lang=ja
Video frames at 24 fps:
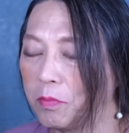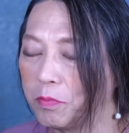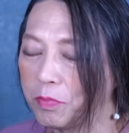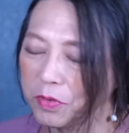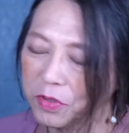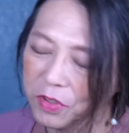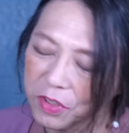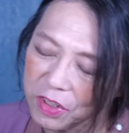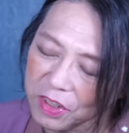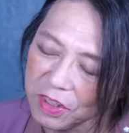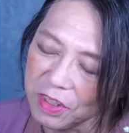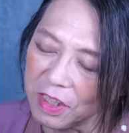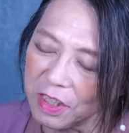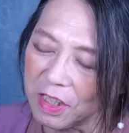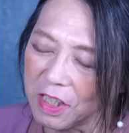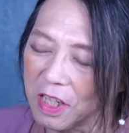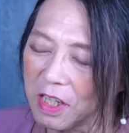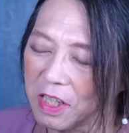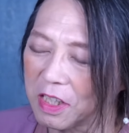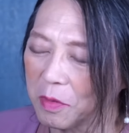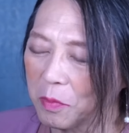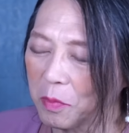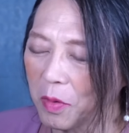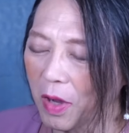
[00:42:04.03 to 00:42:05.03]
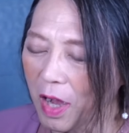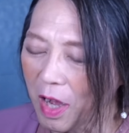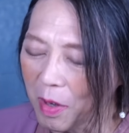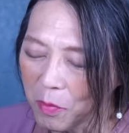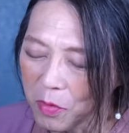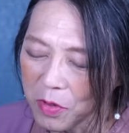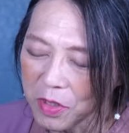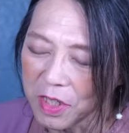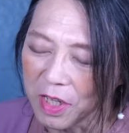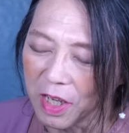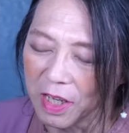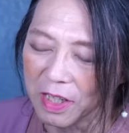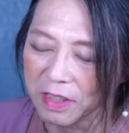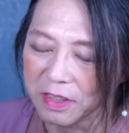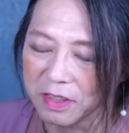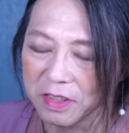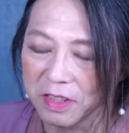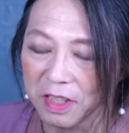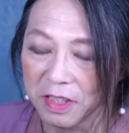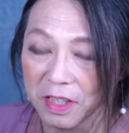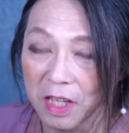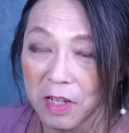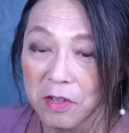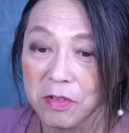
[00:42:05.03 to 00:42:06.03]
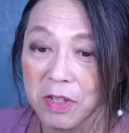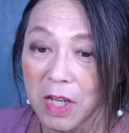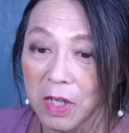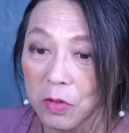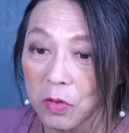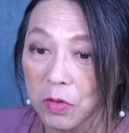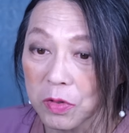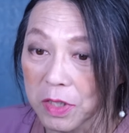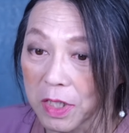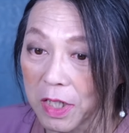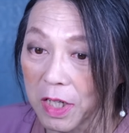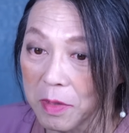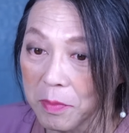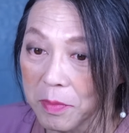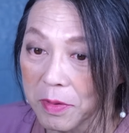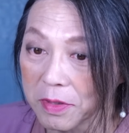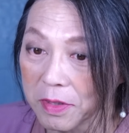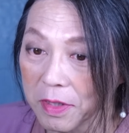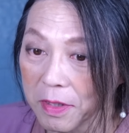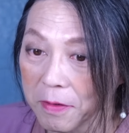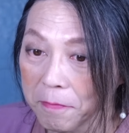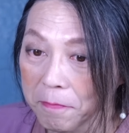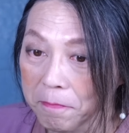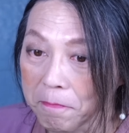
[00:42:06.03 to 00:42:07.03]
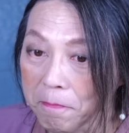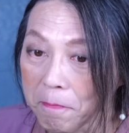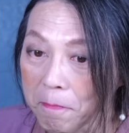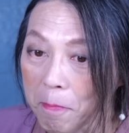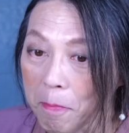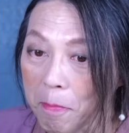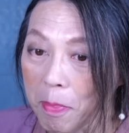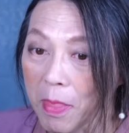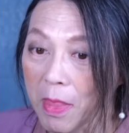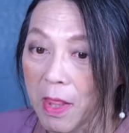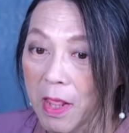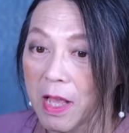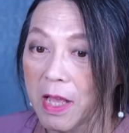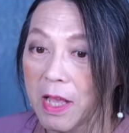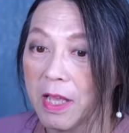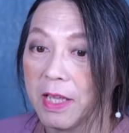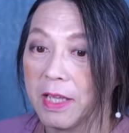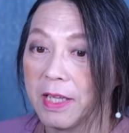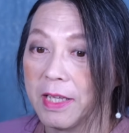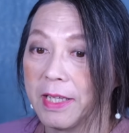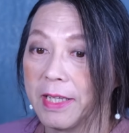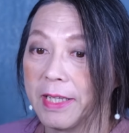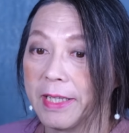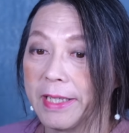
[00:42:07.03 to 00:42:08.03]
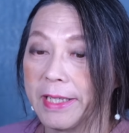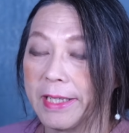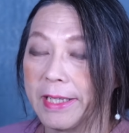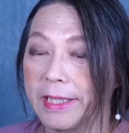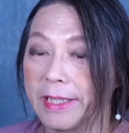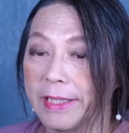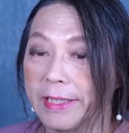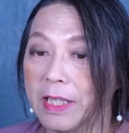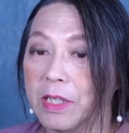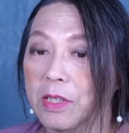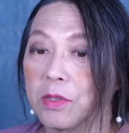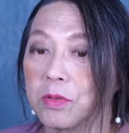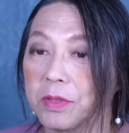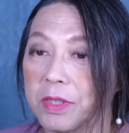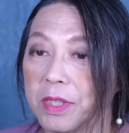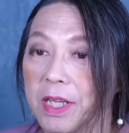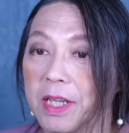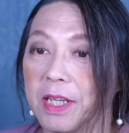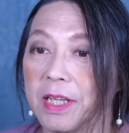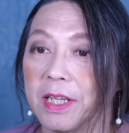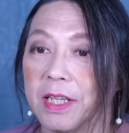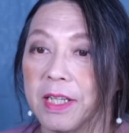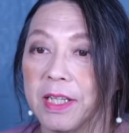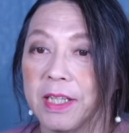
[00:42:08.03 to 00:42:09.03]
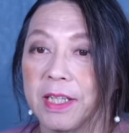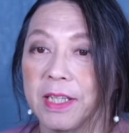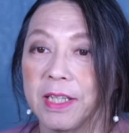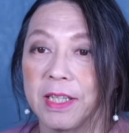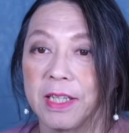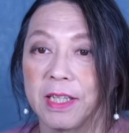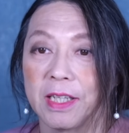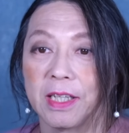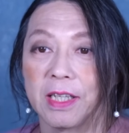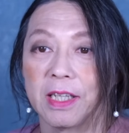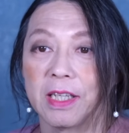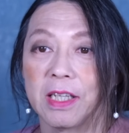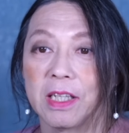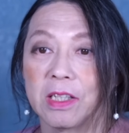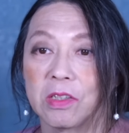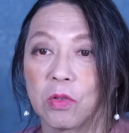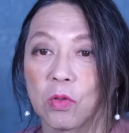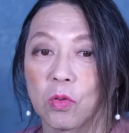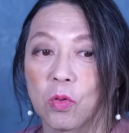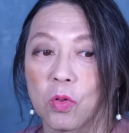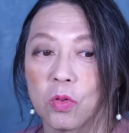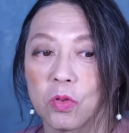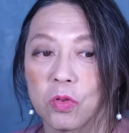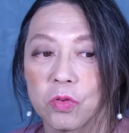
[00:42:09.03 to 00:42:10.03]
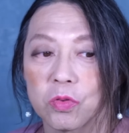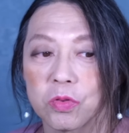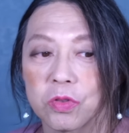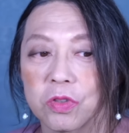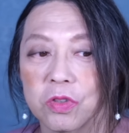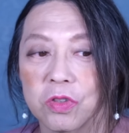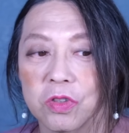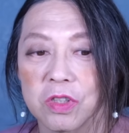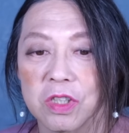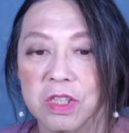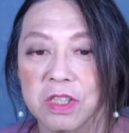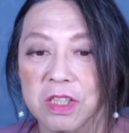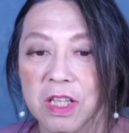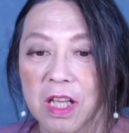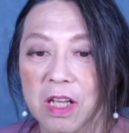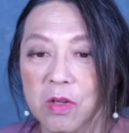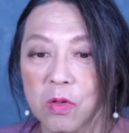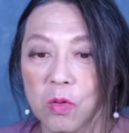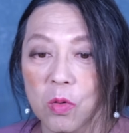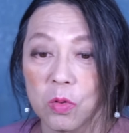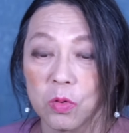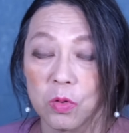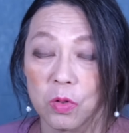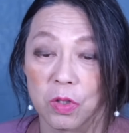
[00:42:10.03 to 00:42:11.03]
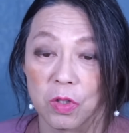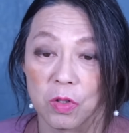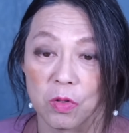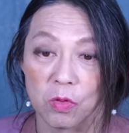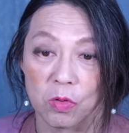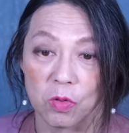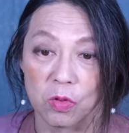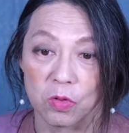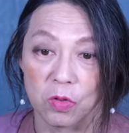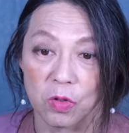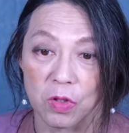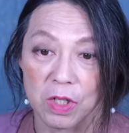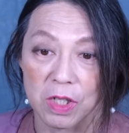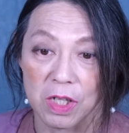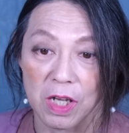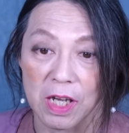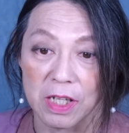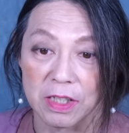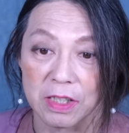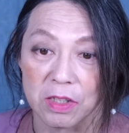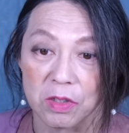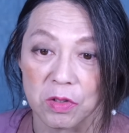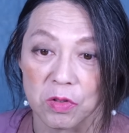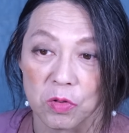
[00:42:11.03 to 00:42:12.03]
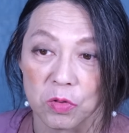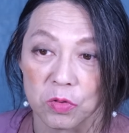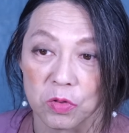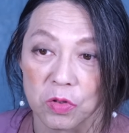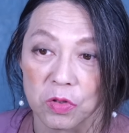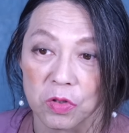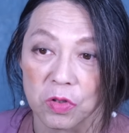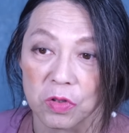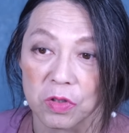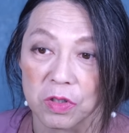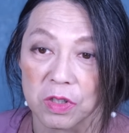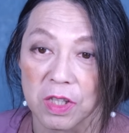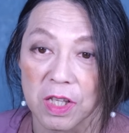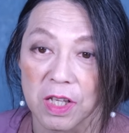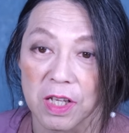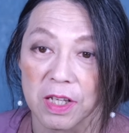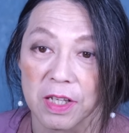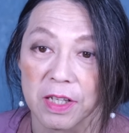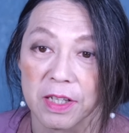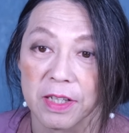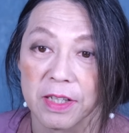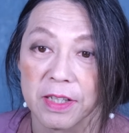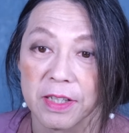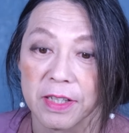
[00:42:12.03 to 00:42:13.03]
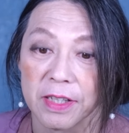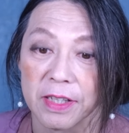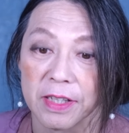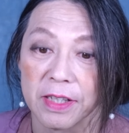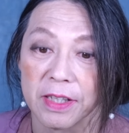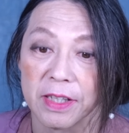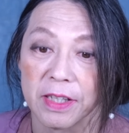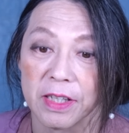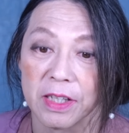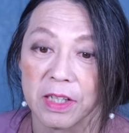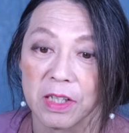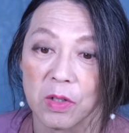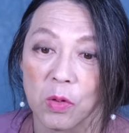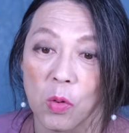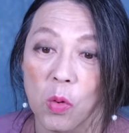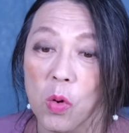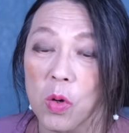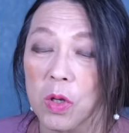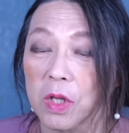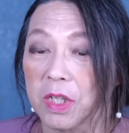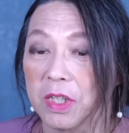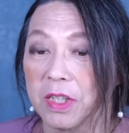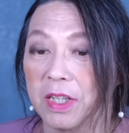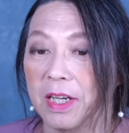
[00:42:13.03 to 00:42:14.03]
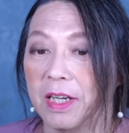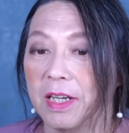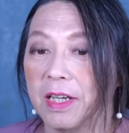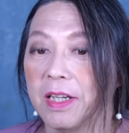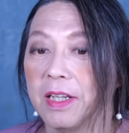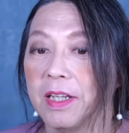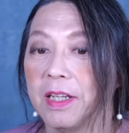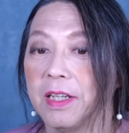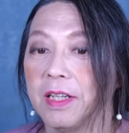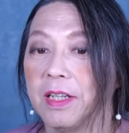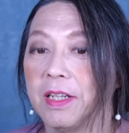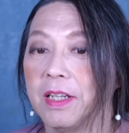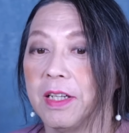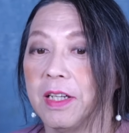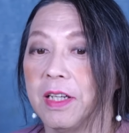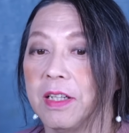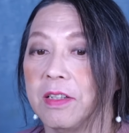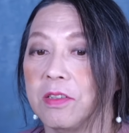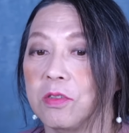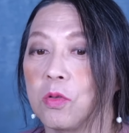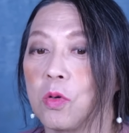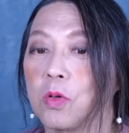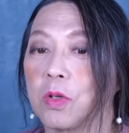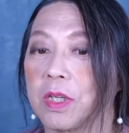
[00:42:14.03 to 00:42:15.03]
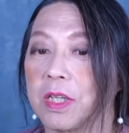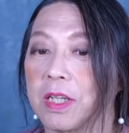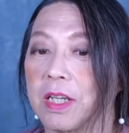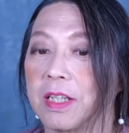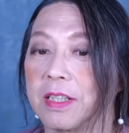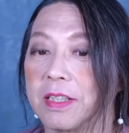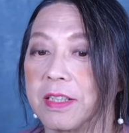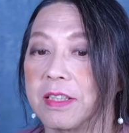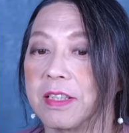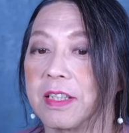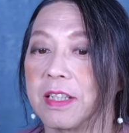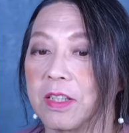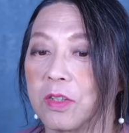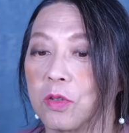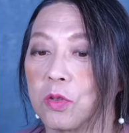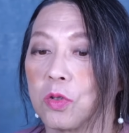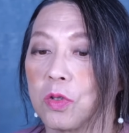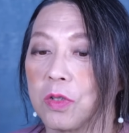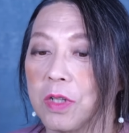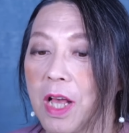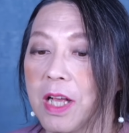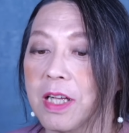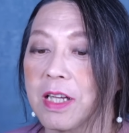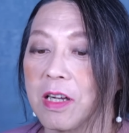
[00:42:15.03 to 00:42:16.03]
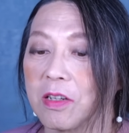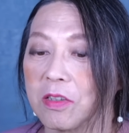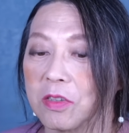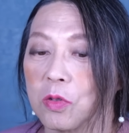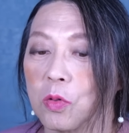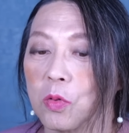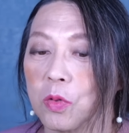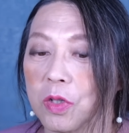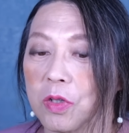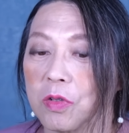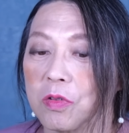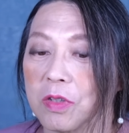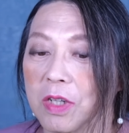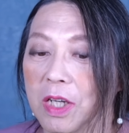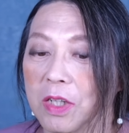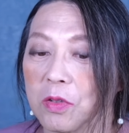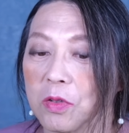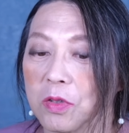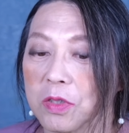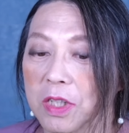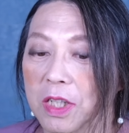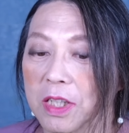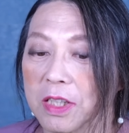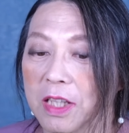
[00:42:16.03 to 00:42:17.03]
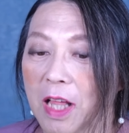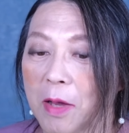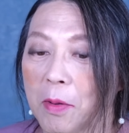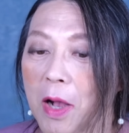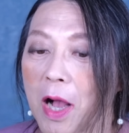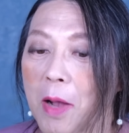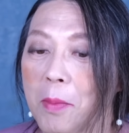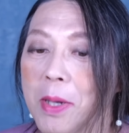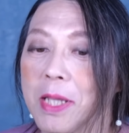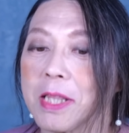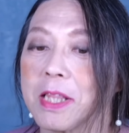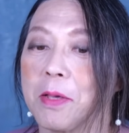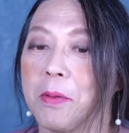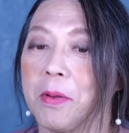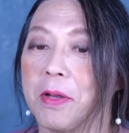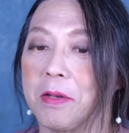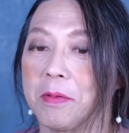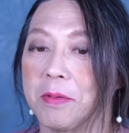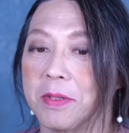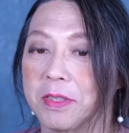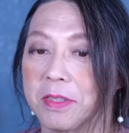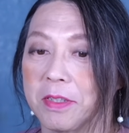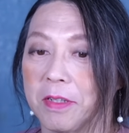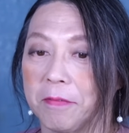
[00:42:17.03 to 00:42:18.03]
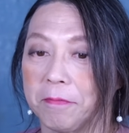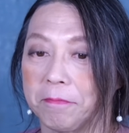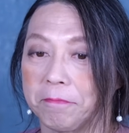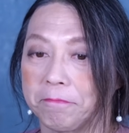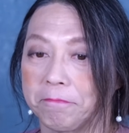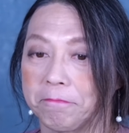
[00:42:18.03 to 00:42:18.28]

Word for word: プチって切れても、あ、もういいや、つってなる可能性がありますね。なので、えーと、この鈴木善光の記録を乗り換えたということによって、えー、大きな動きがですね、この内閣に起きる可能性が高まってまいりました。